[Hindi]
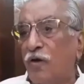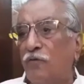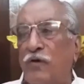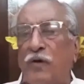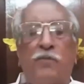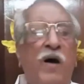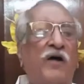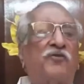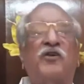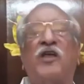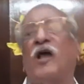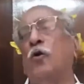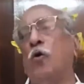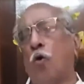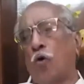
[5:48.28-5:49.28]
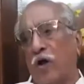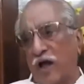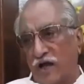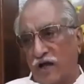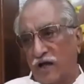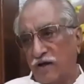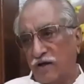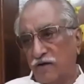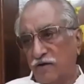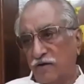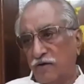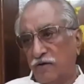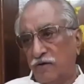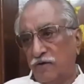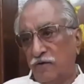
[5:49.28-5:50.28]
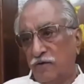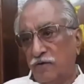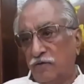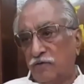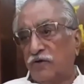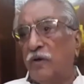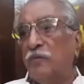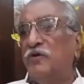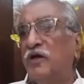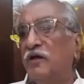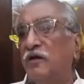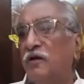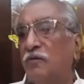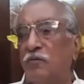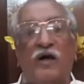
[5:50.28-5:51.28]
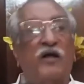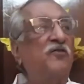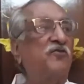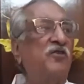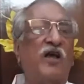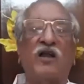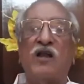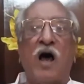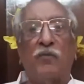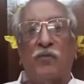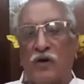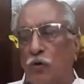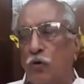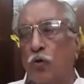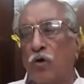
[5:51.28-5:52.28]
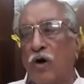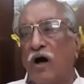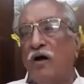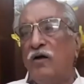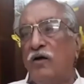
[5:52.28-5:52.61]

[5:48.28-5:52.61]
तो- विपक्ष के लोग हैं समझिए मैं किसी का नाम नहीं लूँगा